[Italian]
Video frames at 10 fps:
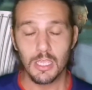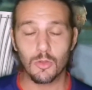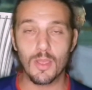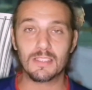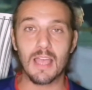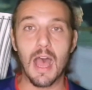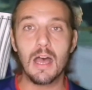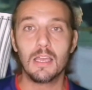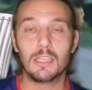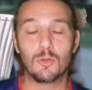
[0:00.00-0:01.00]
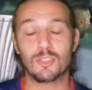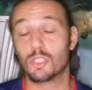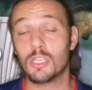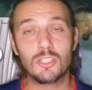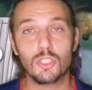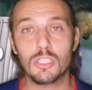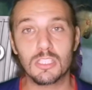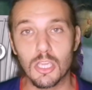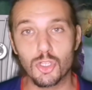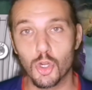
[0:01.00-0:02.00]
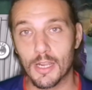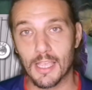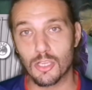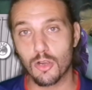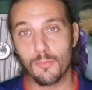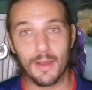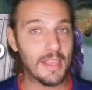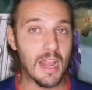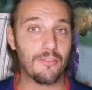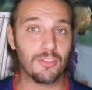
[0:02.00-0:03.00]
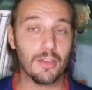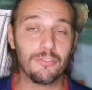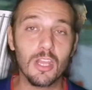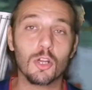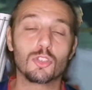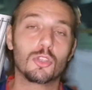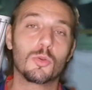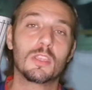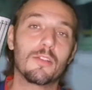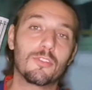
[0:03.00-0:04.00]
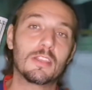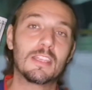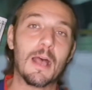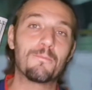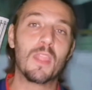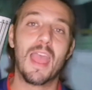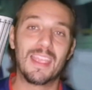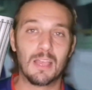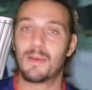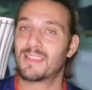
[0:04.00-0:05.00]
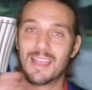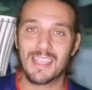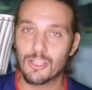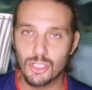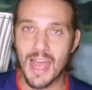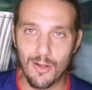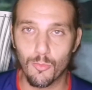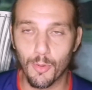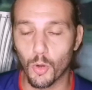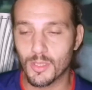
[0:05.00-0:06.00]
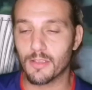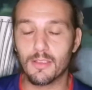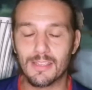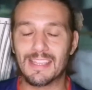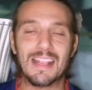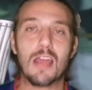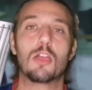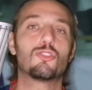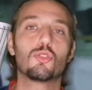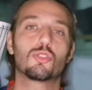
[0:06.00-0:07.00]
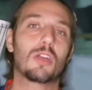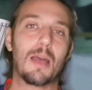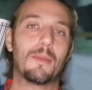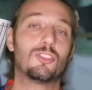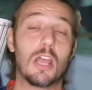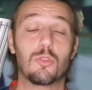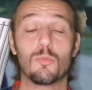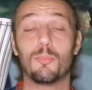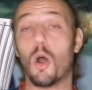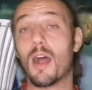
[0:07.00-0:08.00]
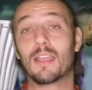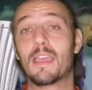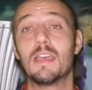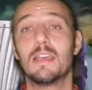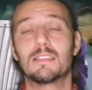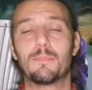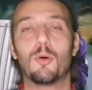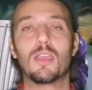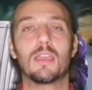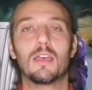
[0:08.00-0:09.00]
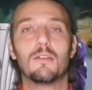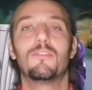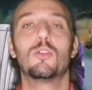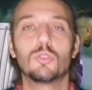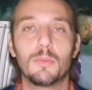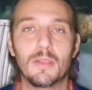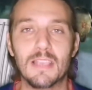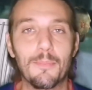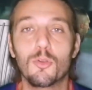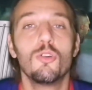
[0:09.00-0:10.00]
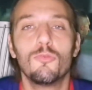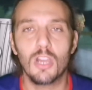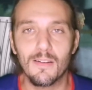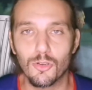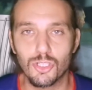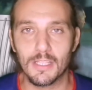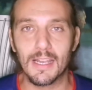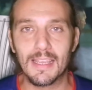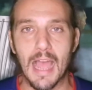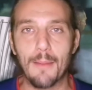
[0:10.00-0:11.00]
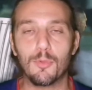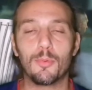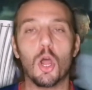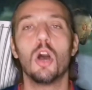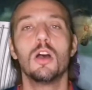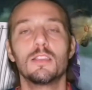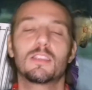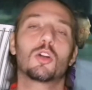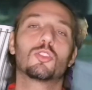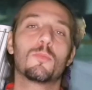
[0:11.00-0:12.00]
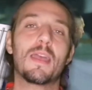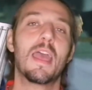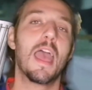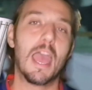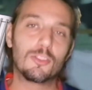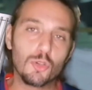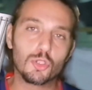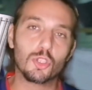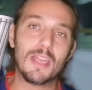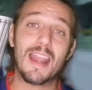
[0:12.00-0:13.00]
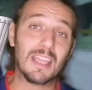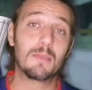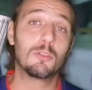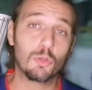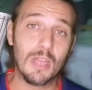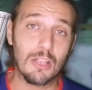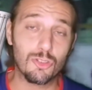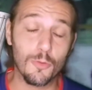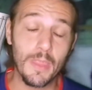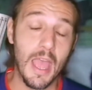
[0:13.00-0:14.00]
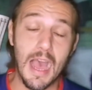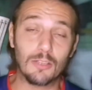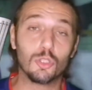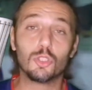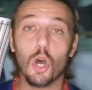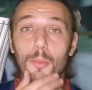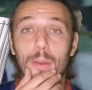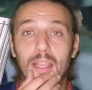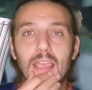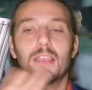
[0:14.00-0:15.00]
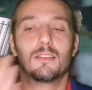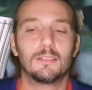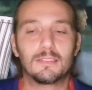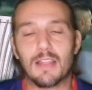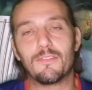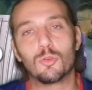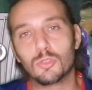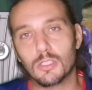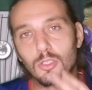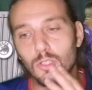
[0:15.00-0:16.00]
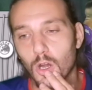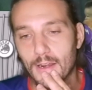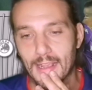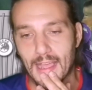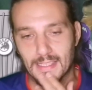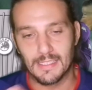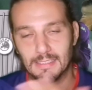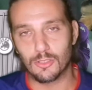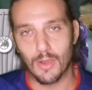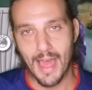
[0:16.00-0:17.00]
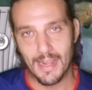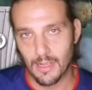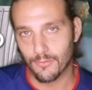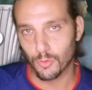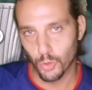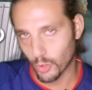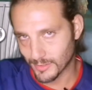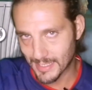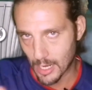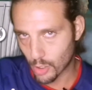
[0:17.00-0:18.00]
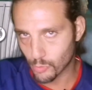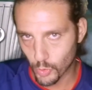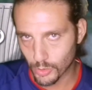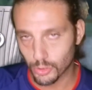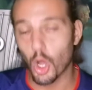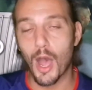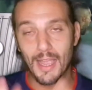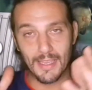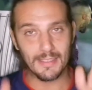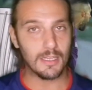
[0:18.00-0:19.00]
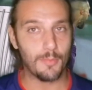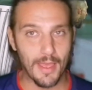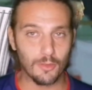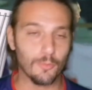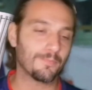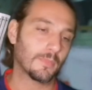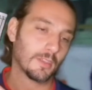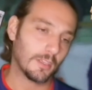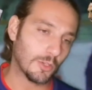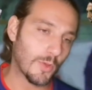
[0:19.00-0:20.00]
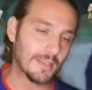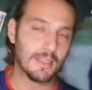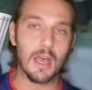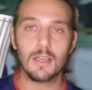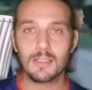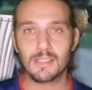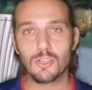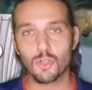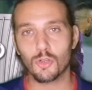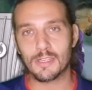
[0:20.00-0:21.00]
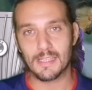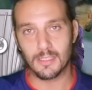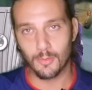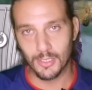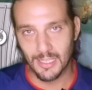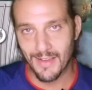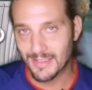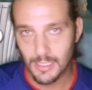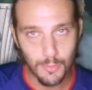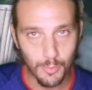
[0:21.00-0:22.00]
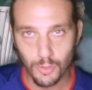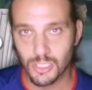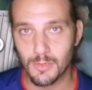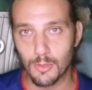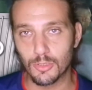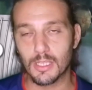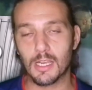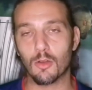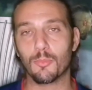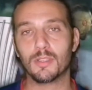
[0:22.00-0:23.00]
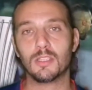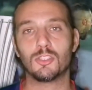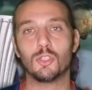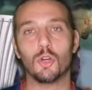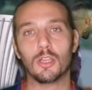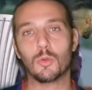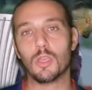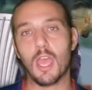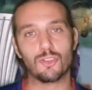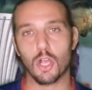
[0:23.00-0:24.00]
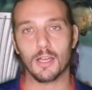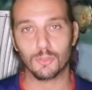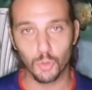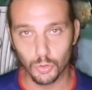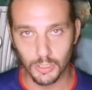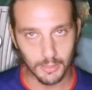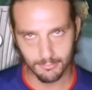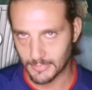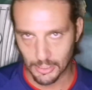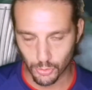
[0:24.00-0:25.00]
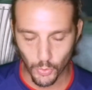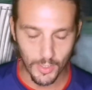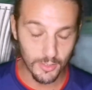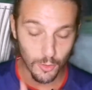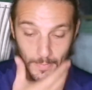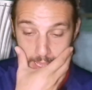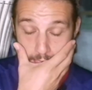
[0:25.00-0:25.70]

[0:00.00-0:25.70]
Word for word: in, questa, in questo inizio di stagione che ci accompagnerà fino a fine agosto, quindi la Fiorentina è chiamata anche a girare un po', quindi italiano è giusto che abbia girato un po', anche se poi eh, Venuti per esempio voleva uscire dal campo, però secondo me è giusto dare anche minutaggio a Dodò perché tra Venuto e Dodò, ragazzi, il titolare del futuro sarà comunque Dodò, anche se ripeto, in questa stagione se si porta avanti il più possibile tutte le competizioni qui e giocano tutti detto questo